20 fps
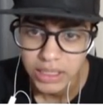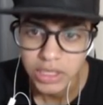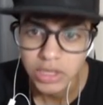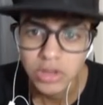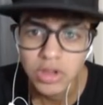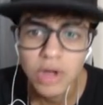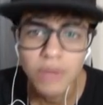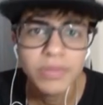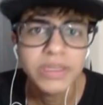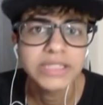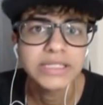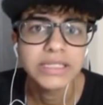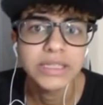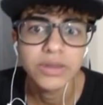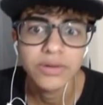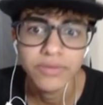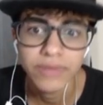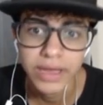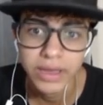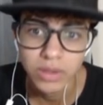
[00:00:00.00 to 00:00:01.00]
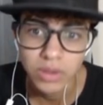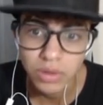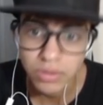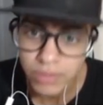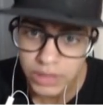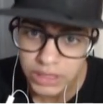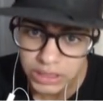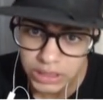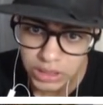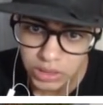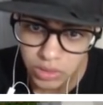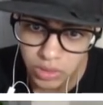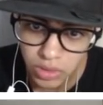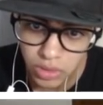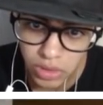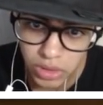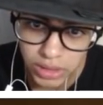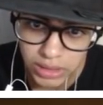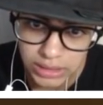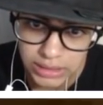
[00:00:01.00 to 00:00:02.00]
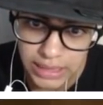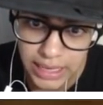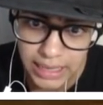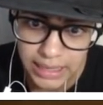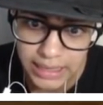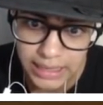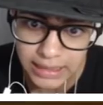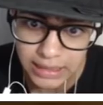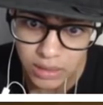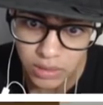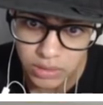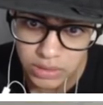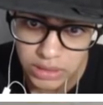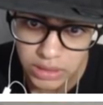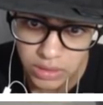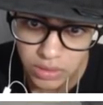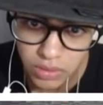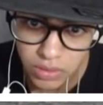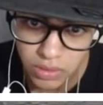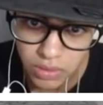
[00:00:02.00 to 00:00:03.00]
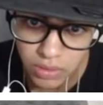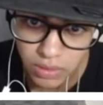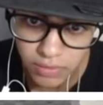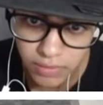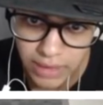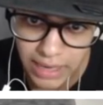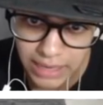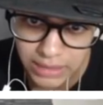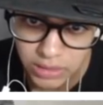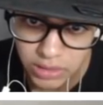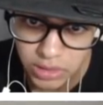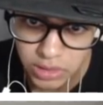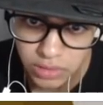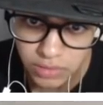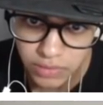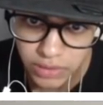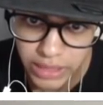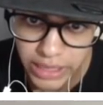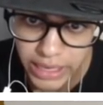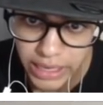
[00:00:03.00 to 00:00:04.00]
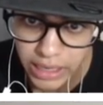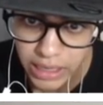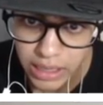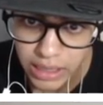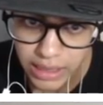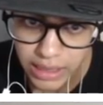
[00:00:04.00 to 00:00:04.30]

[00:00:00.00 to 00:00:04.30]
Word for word: E o lobizinho, velho? Lobizinho, será que ele tá usando o vaso? Deixa eu ver.